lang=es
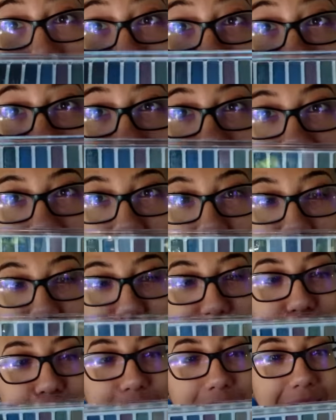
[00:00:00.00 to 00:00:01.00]
Está
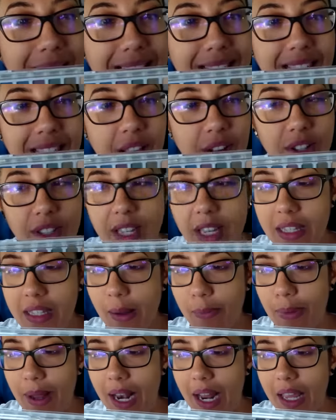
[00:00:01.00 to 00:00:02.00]
preciosa
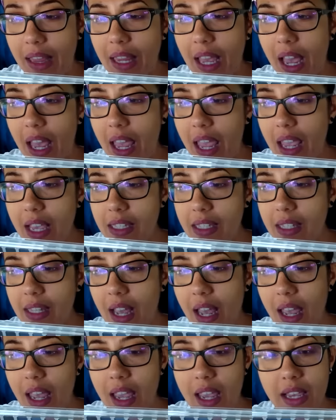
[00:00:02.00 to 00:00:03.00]
esta paleta.
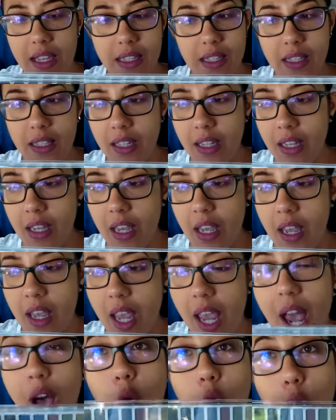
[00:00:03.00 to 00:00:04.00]
Esta es
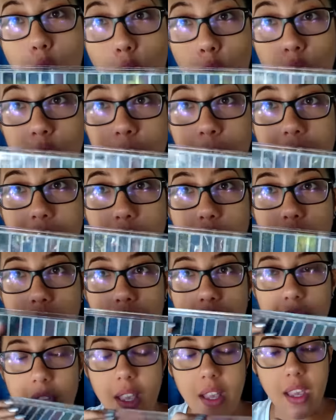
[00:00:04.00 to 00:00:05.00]
On My
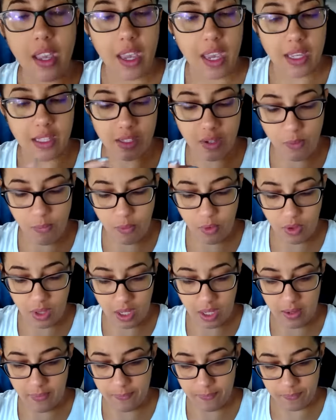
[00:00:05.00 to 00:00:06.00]
Way, que es como
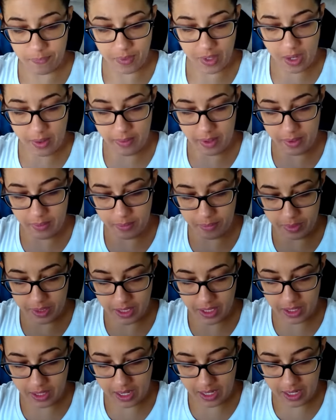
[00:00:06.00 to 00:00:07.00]
de... A ver, vamos
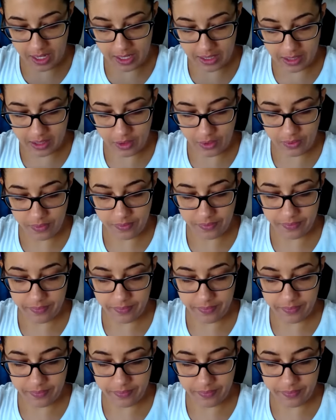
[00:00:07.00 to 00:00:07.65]
a quitarle esto.